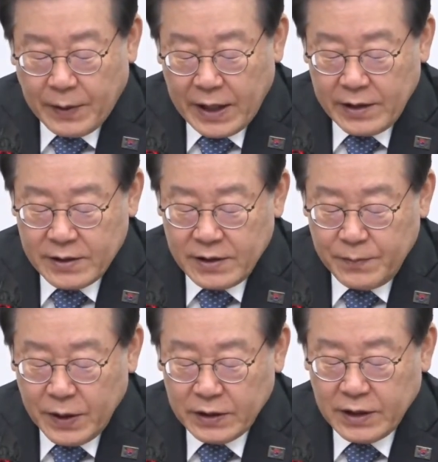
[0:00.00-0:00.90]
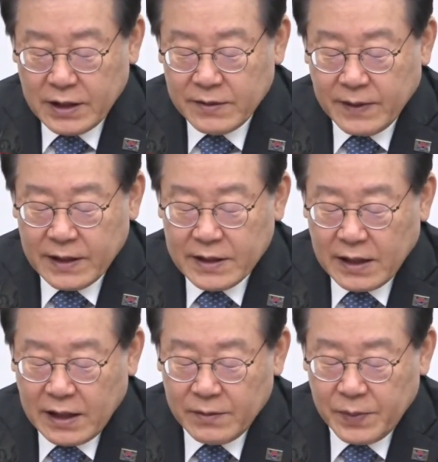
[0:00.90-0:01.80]
바이러스는 평등하지만
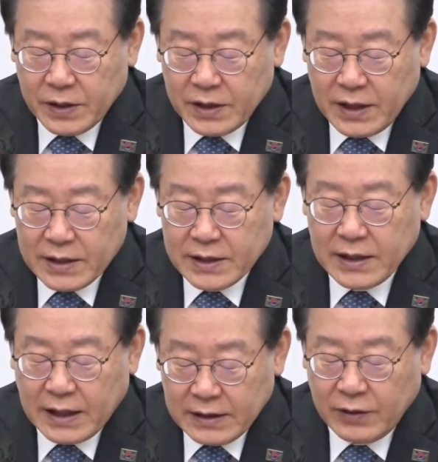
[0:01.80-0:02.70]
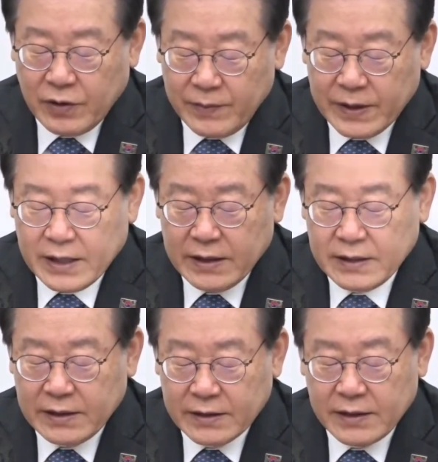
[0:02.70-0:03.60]
재난은 평등하지 않다고 합니다.
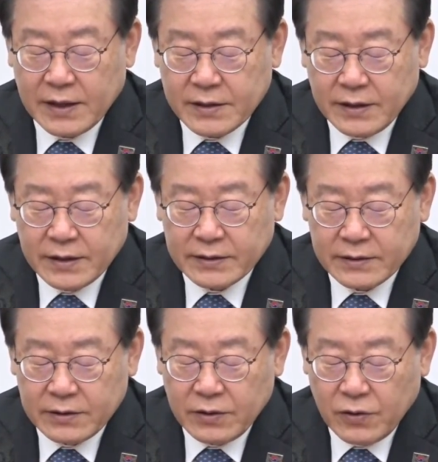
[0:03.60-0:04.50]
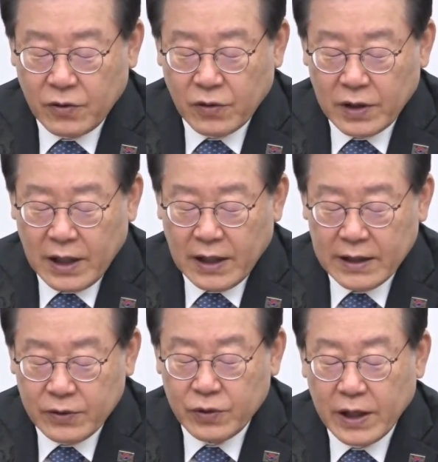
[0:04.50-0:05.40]
그래서
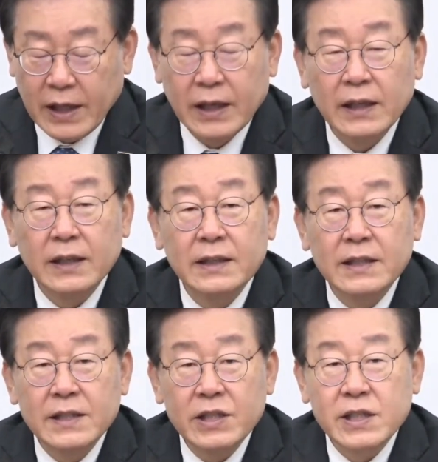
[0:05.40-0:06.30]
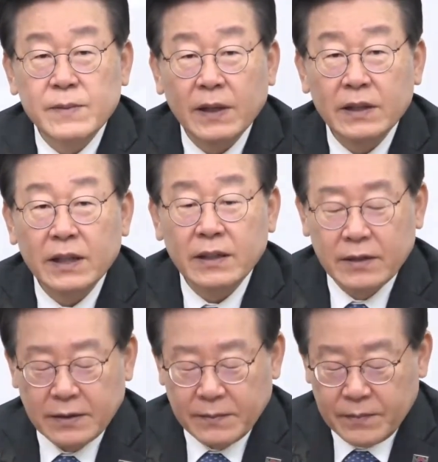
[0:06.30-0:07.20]
코로나 이후에 심화된
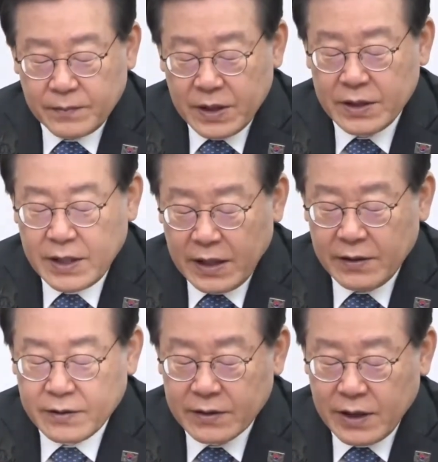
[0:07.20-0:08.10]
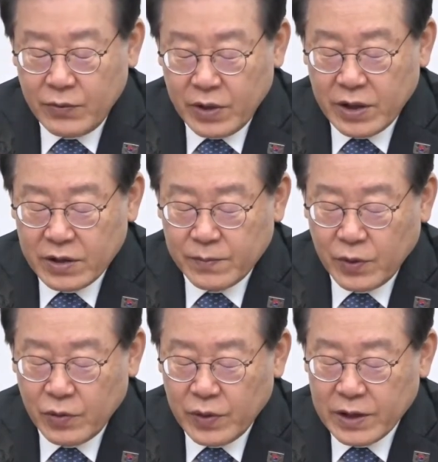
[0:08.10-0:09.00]
민생 경제 위기
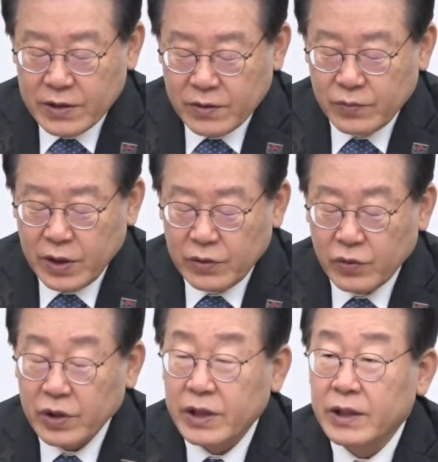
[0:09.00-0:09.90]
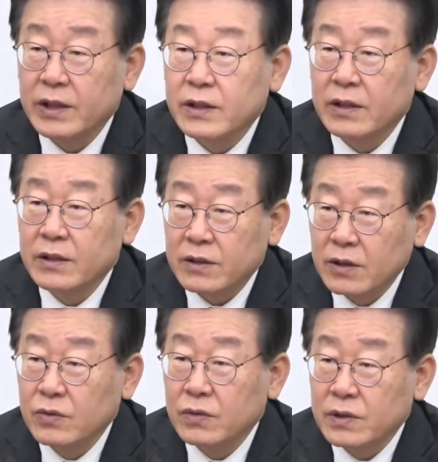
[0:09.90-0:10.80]
극복을 위한 정부의 노력이
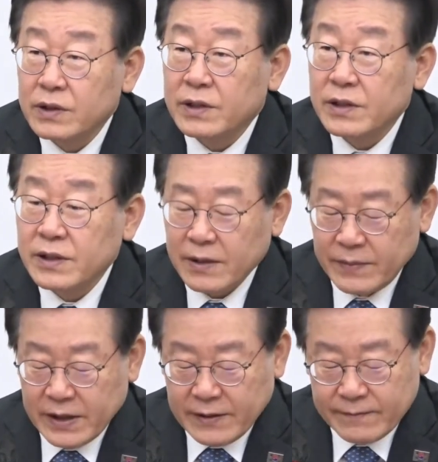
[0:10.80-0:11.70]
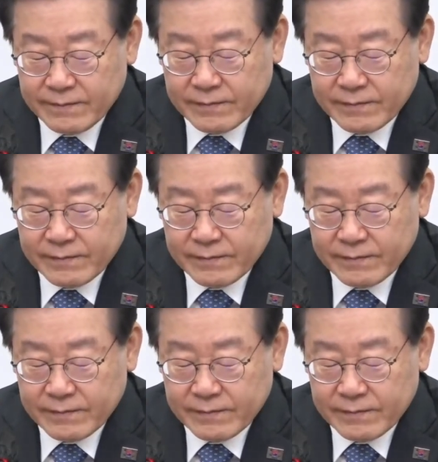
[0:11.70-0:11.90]
더욱 절실합니다.